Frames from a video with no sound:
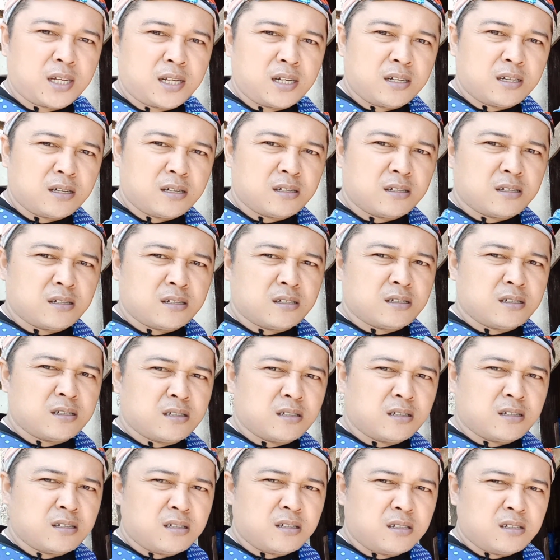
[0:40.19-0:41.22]
Diyan.
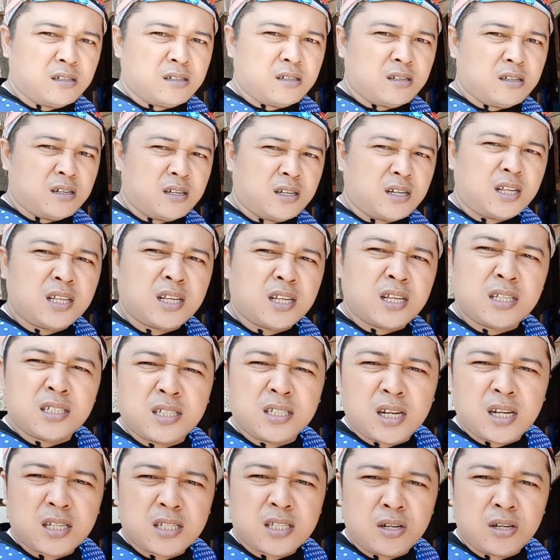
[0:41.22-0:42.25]
Nandiyan
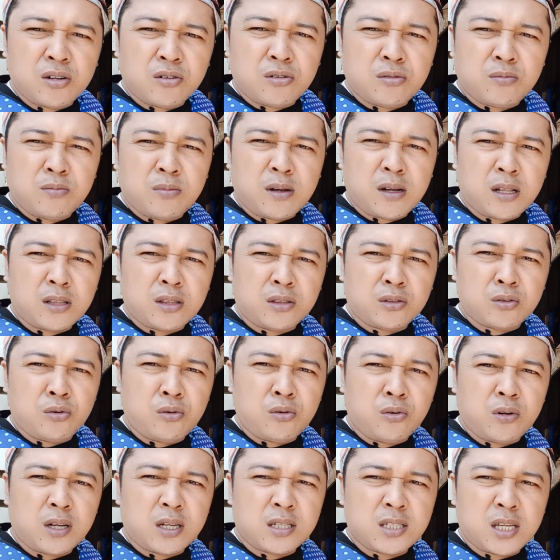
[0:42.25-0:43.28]
sila sa loob. Uh,
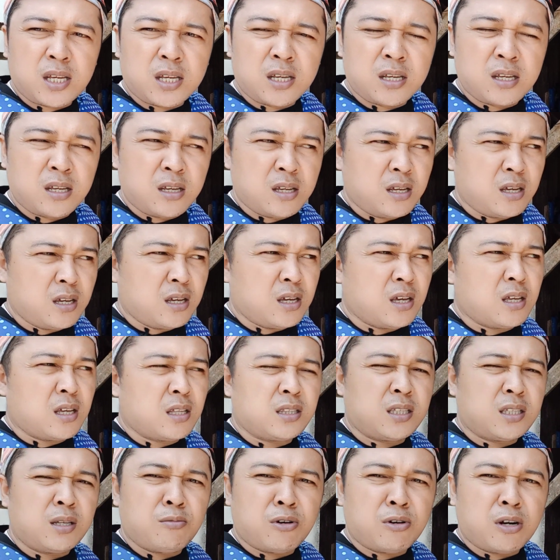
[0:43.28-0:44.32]
tulog kasi.
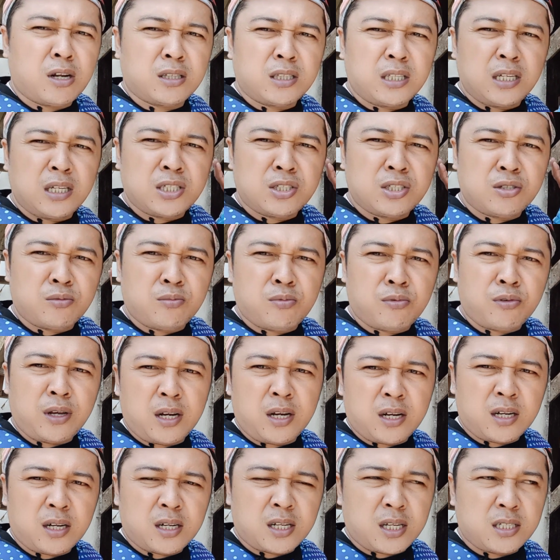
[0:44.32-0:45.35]
Hindi mo natin
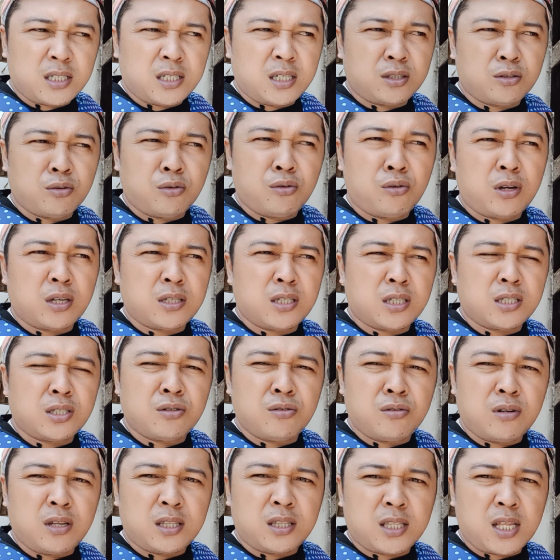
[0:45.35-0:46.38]
distribuhin. Kasi tulog kasi
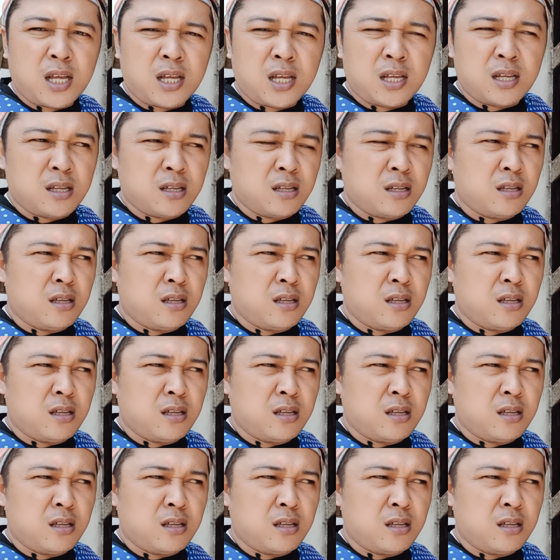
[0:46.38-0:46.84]
si Dumita.